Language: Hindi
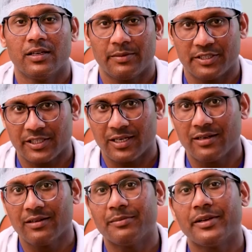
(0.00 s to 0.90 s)

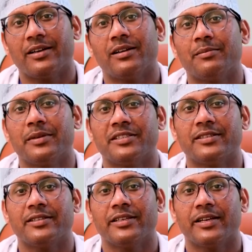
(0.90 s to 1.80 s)
नमस्कार मेरा नाम
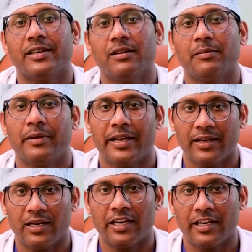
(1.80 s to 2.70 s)
बच्चन सिंह है मैं
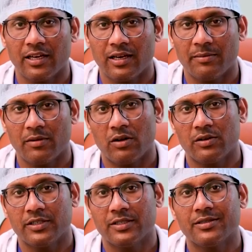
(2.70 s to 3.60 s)
एक क्लिनिकल
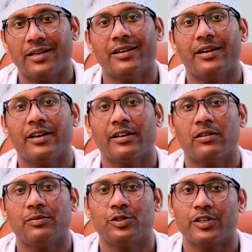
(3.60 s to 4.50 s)
एम्ब्रोलॉजिस्ट एंड
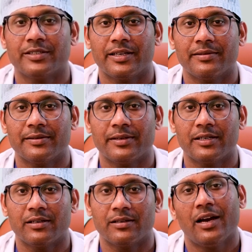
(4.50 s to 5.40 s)
डायरेक्टर ऑफ चॉइस आई
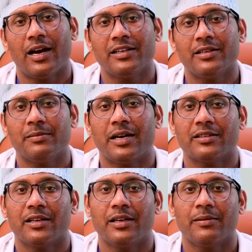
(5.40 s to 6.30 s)
सेंटर आज हम
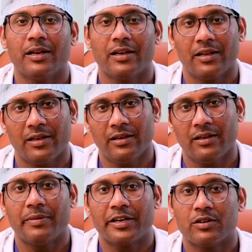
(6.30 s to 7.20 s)
बात करने वाले हैं
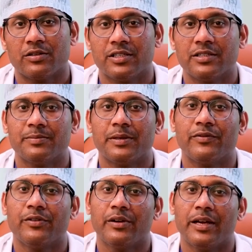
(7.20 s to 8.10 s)
प्रिकॉशंस
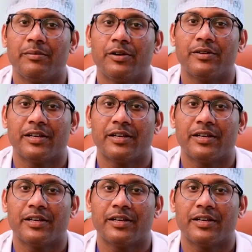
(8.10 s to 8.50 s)
बिफोर एम्ब्रियो